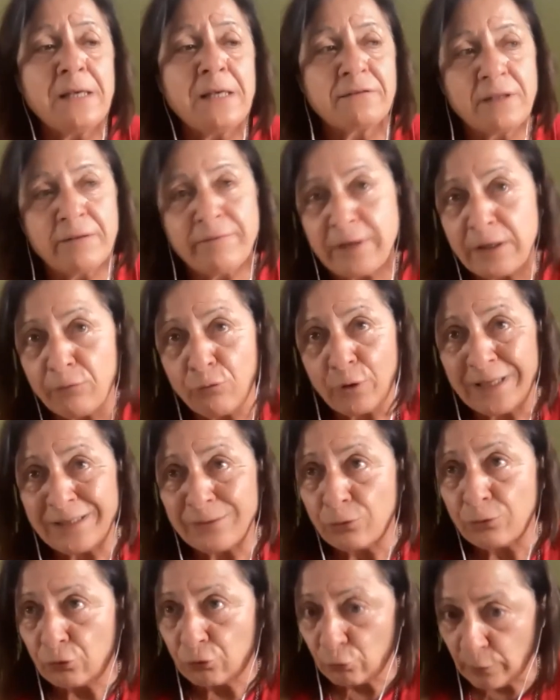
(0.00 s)
stava
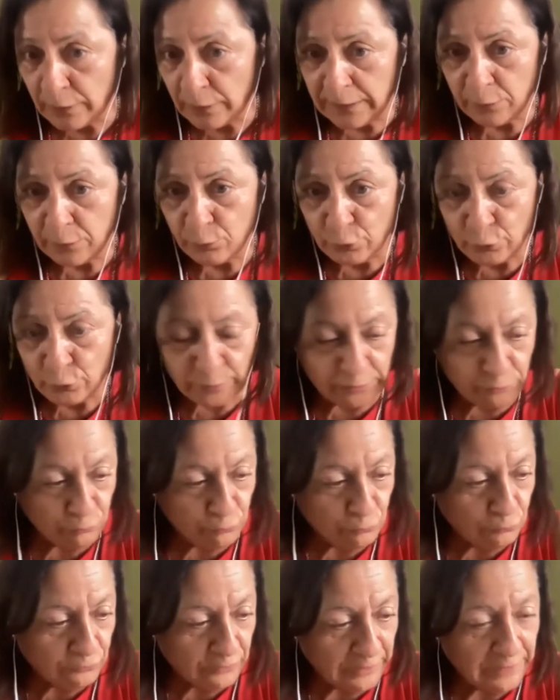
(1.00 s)
lavorando sull'Eleonora
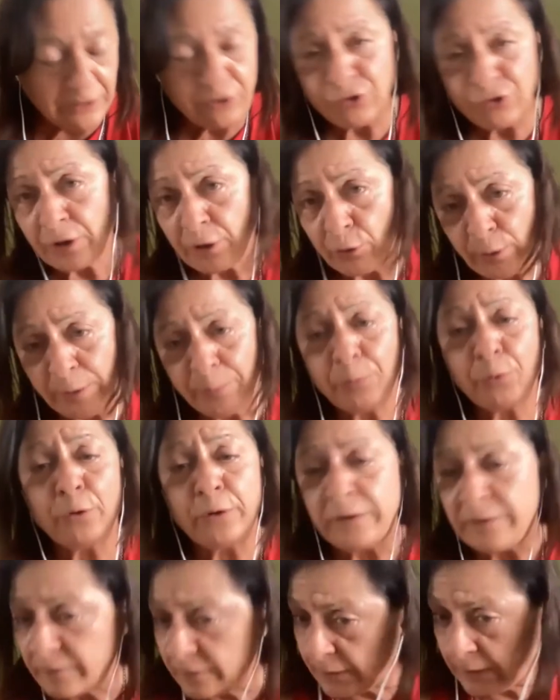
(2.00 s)
Duse e c'era una
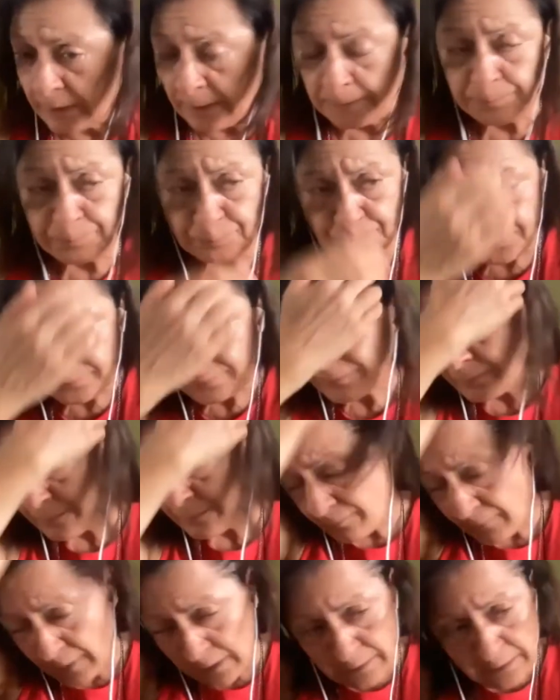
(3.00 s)
poesia
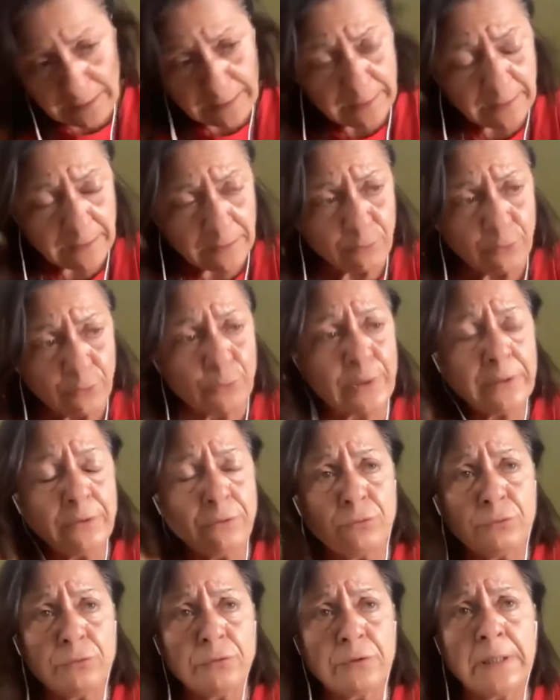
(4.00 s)
dell'Eleonora
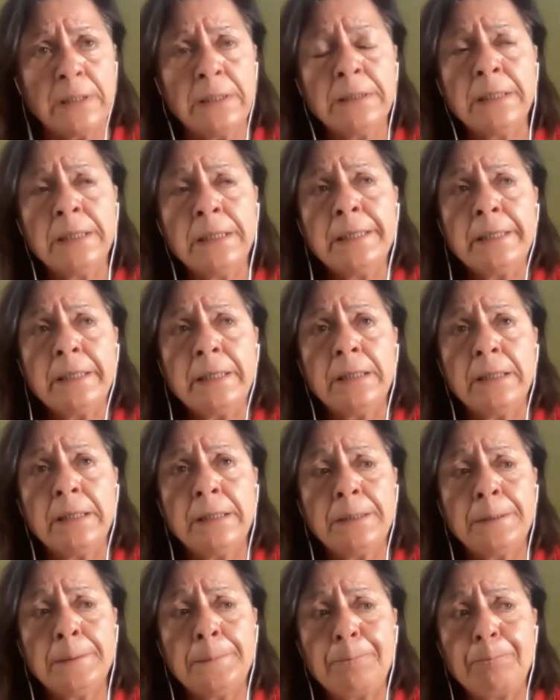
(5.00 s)
Duse
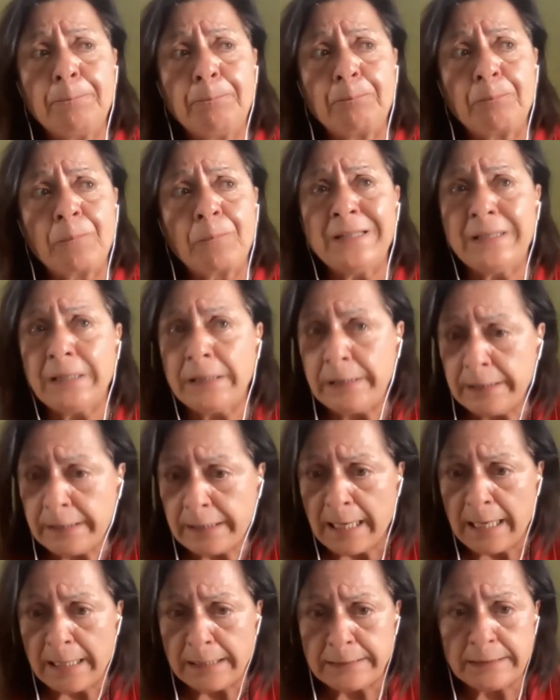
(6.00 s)
ehm,
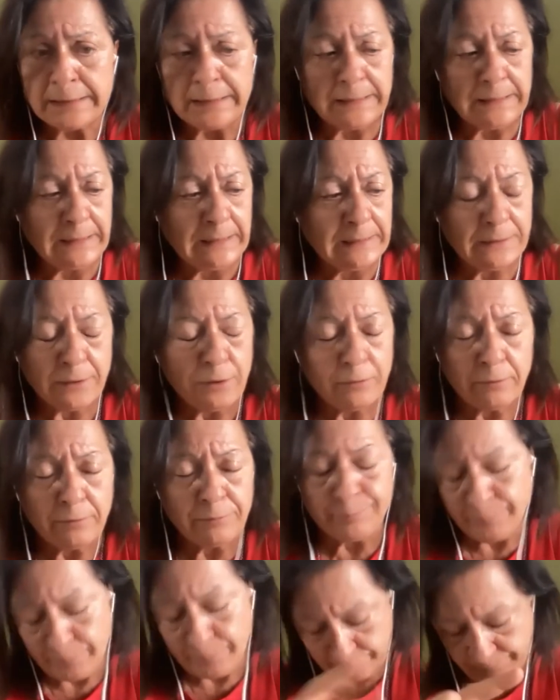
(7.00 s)
dedicata a,
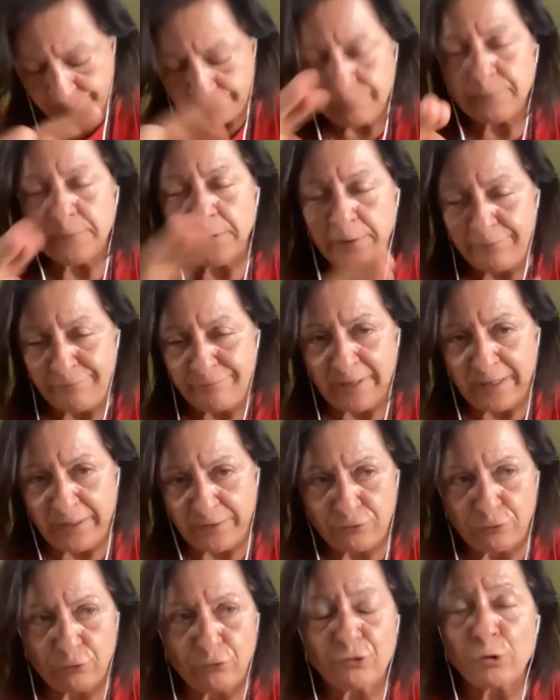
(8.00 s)
eh,
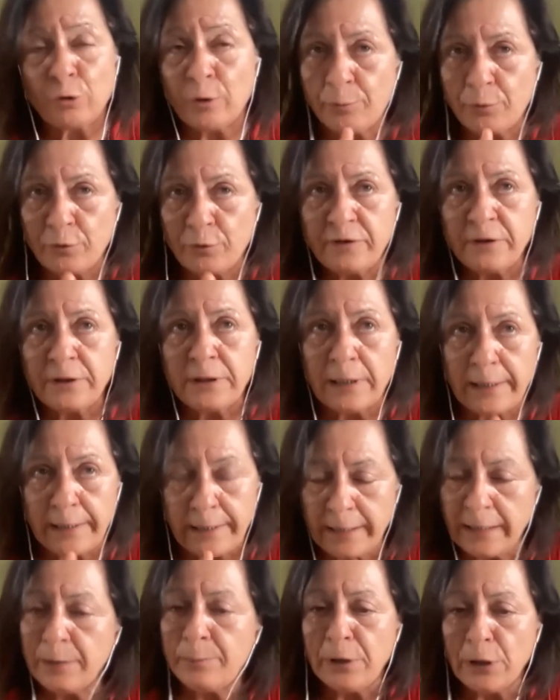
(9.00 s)
l'inverso. C'è una poesia della
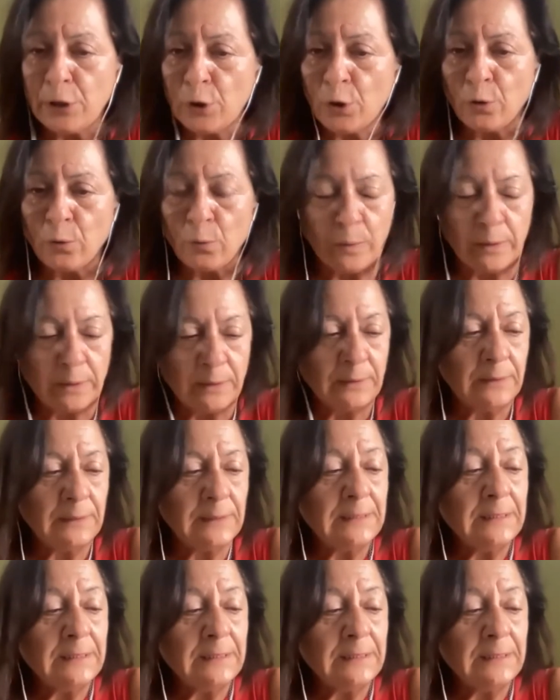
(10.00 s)
Amy Lowell,